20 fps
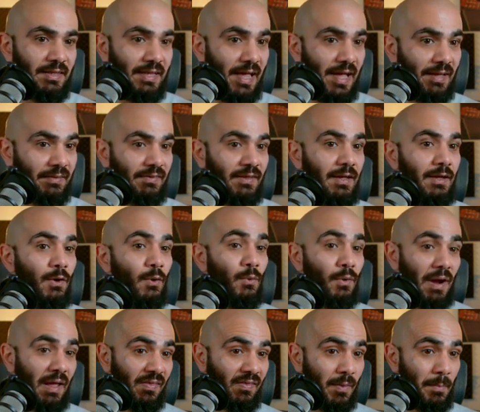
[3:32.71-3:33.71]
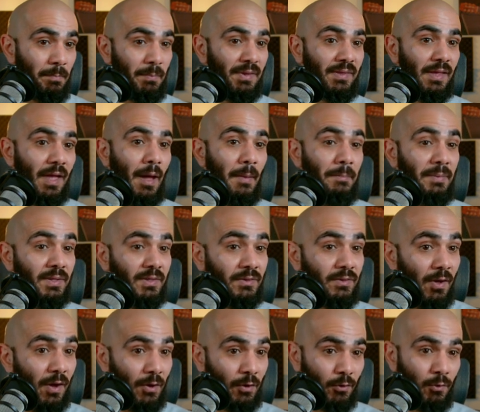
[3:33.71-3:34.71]
3 وراح ثبتها
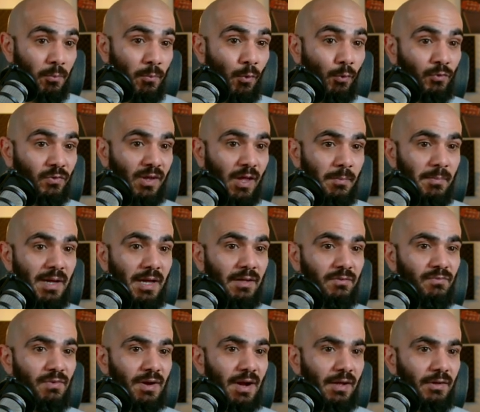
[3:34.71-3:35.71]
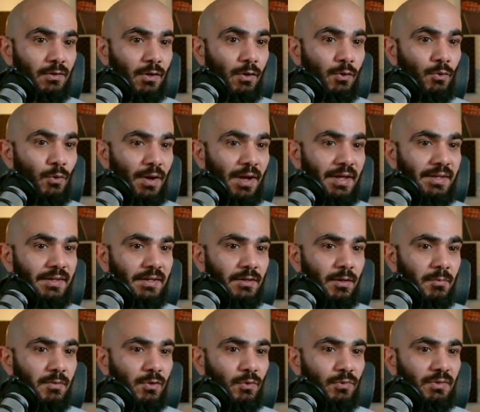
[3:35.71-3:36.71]
بالدارك مود كمان فراح نقول له اي دي
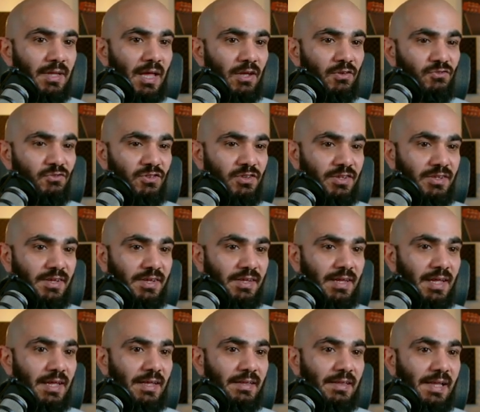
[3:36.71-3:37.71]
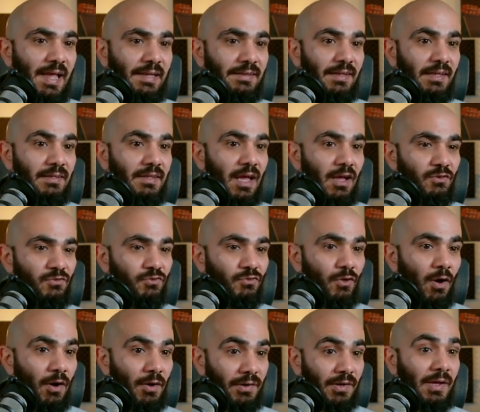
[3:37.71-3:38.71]
دبليو داش جي تي كي 3 داش
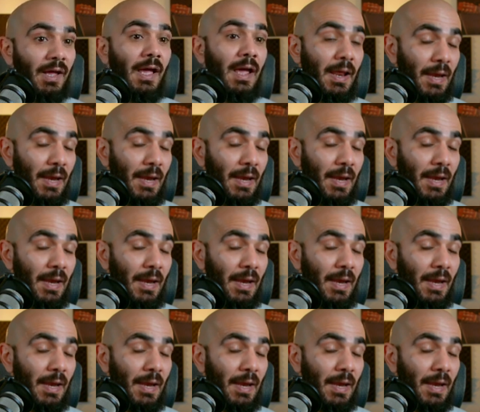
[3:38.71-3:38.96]
دارك